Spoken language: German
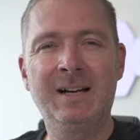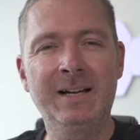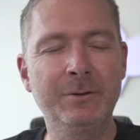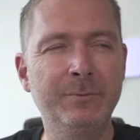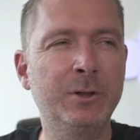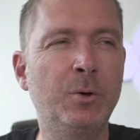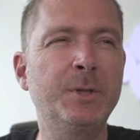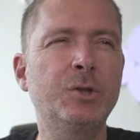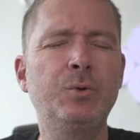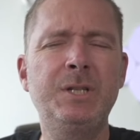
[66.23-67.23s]
Hi und willkommen
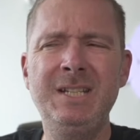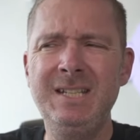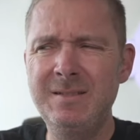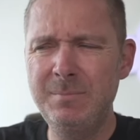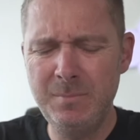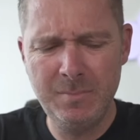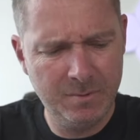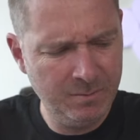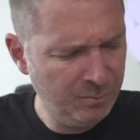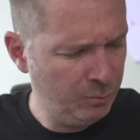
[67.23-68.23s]
zu diesem
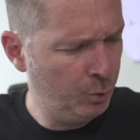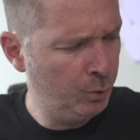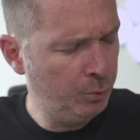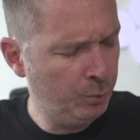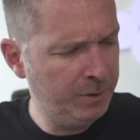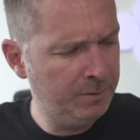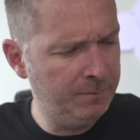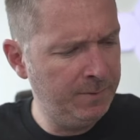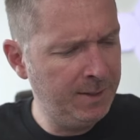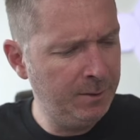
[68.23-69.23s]
neuen
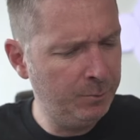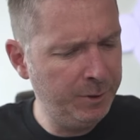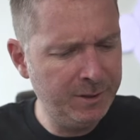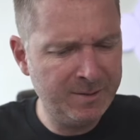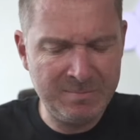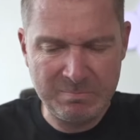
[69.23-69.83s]
Video hier